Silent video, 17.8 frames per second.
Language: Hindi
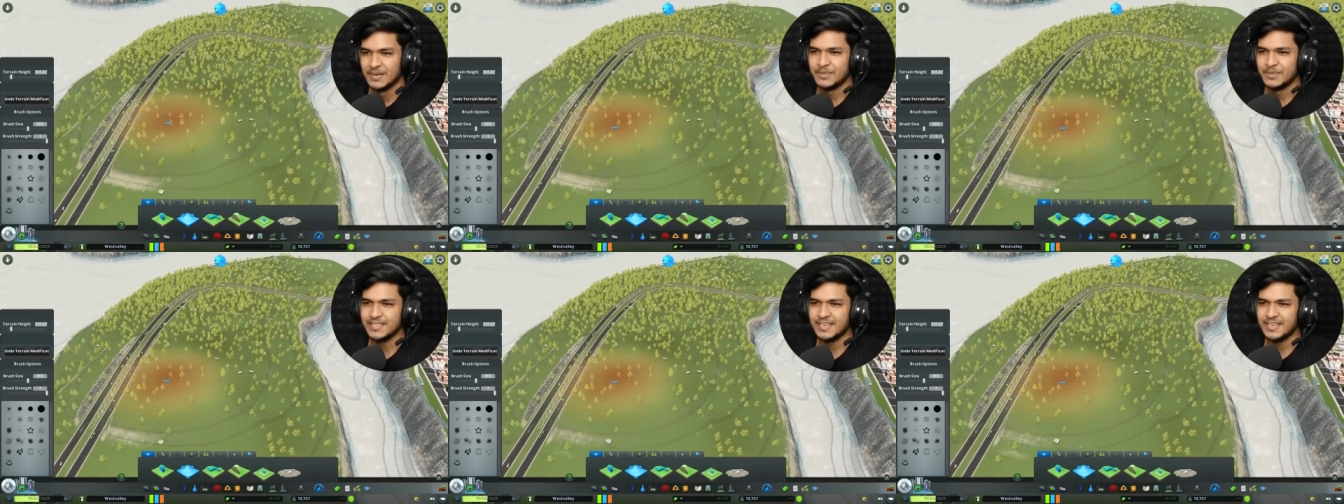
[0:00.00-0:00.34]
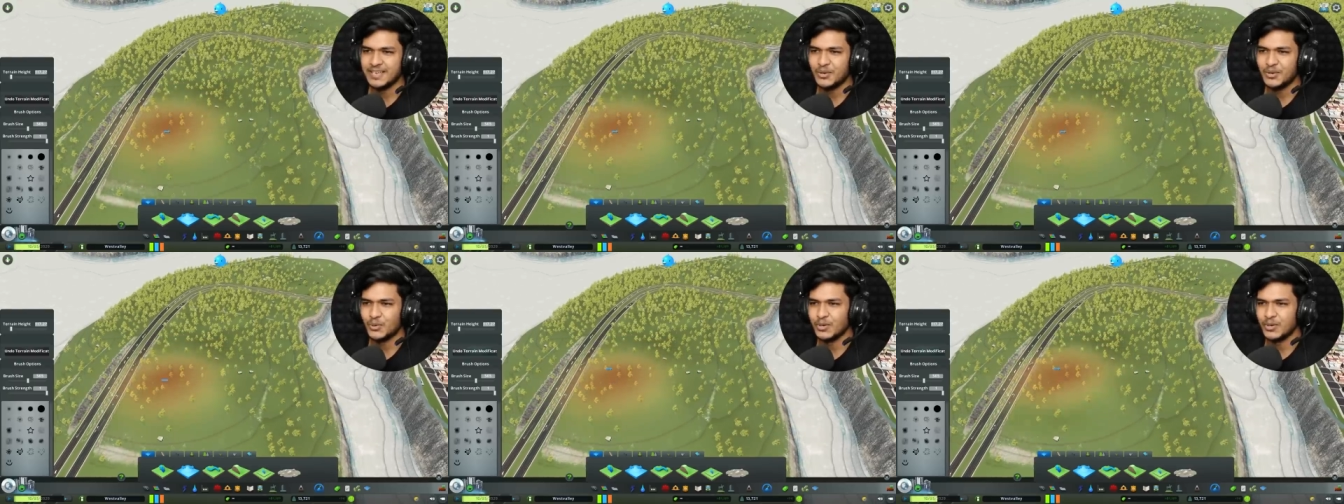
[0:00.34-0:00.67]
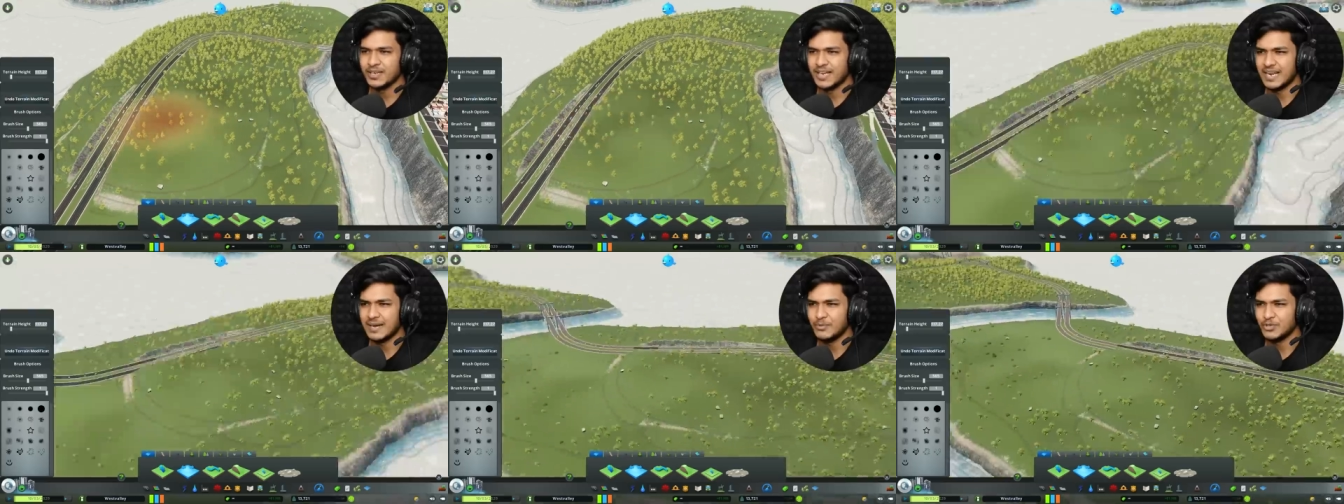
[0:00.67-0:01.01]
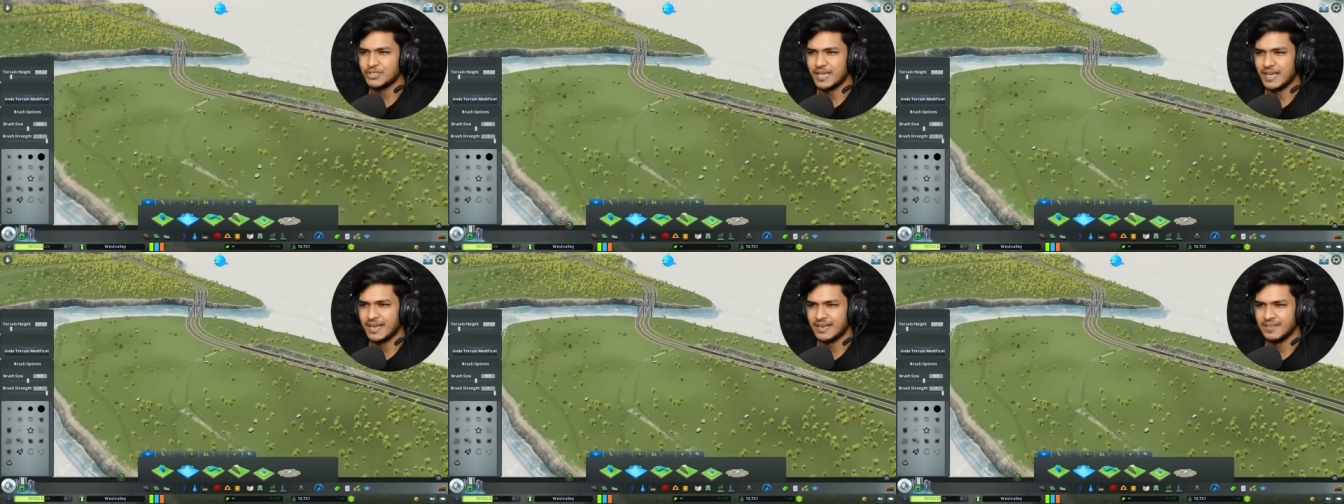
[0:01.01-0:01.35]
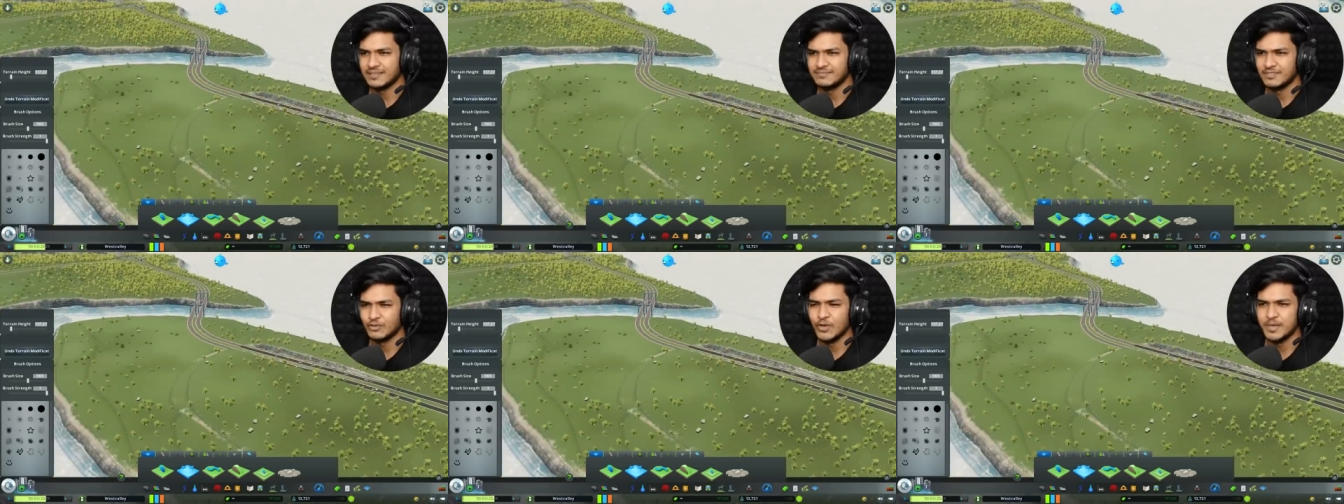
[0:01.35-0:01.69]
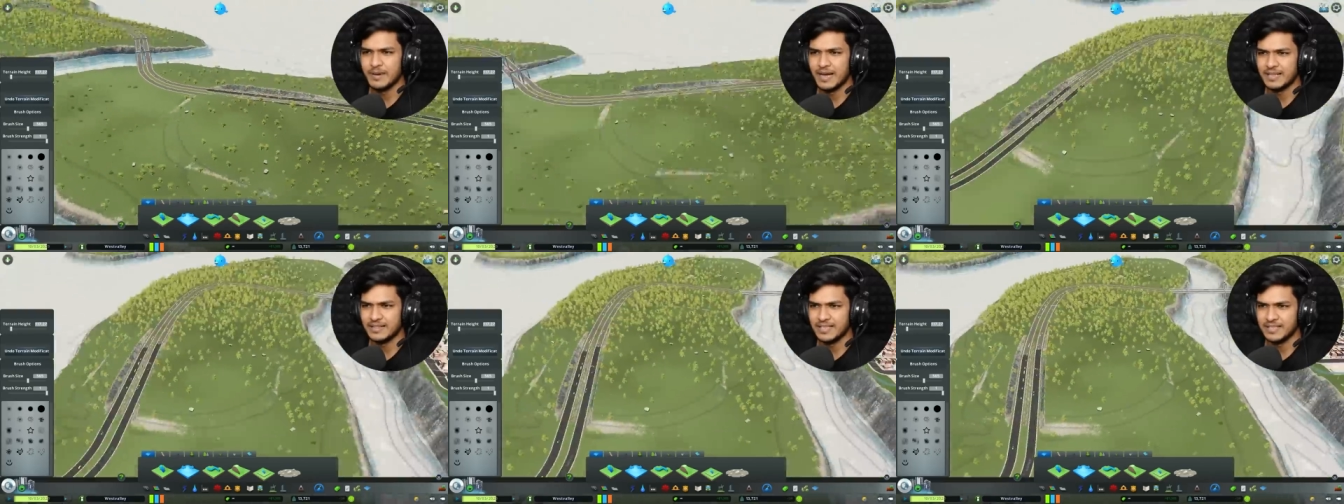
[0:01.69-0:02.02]
बट यार ये रोड ख़राब हो जाएगा ना
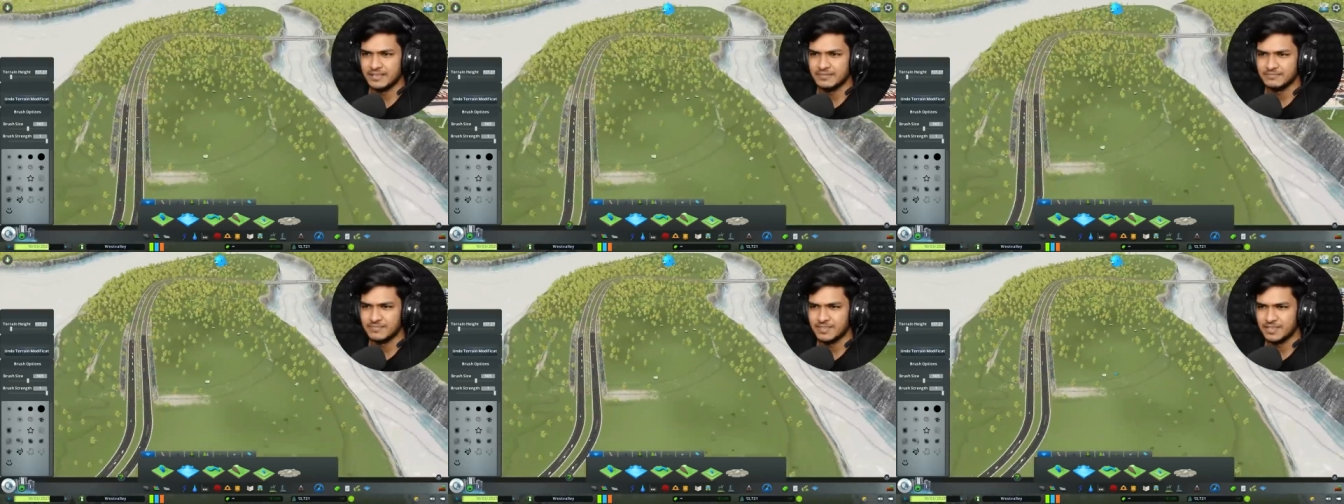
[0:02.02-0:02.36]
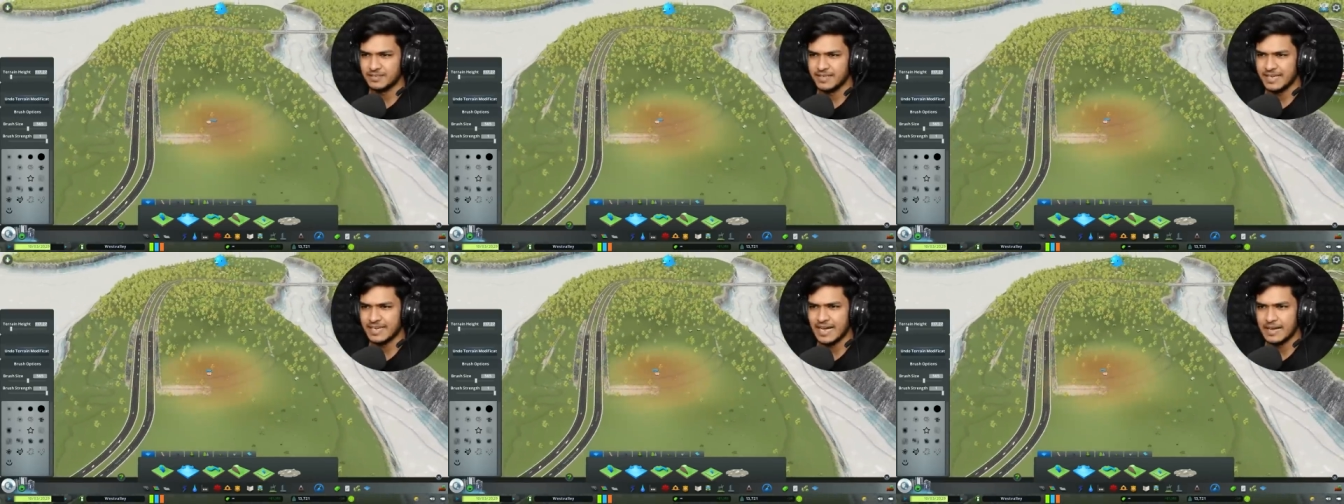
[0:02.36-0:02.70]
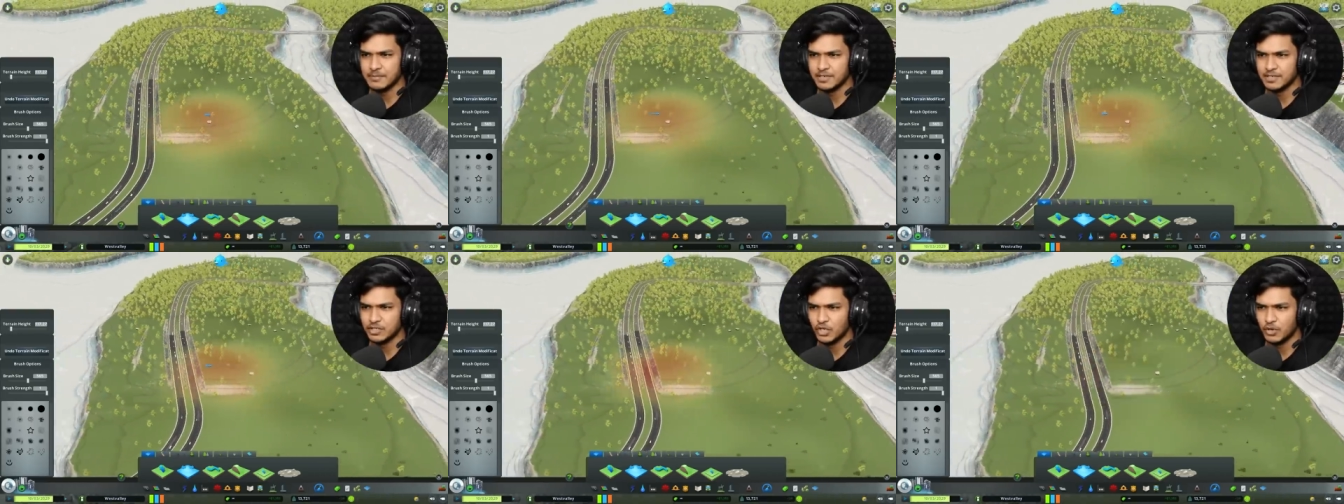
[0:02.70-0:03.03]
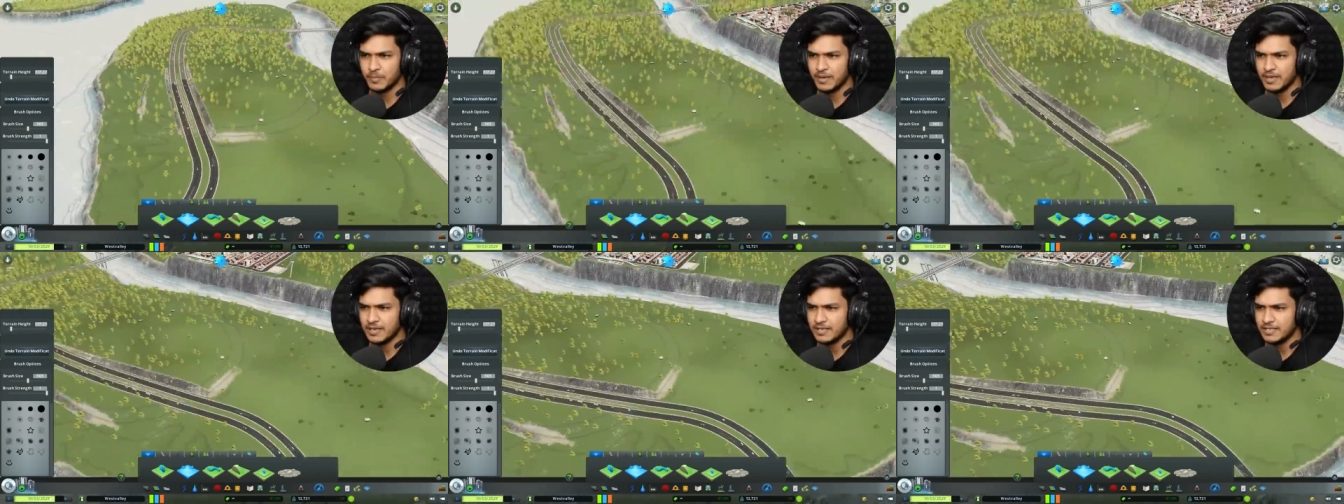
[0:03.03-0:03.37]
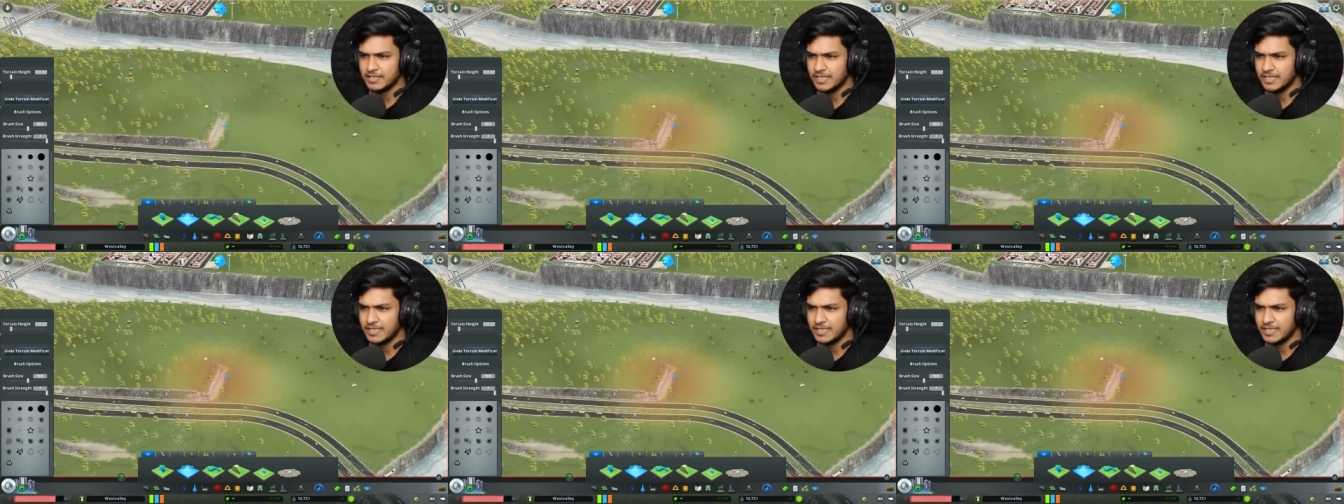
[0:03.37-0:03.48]
कोई बात नहीं एक काम करता हूँ मैं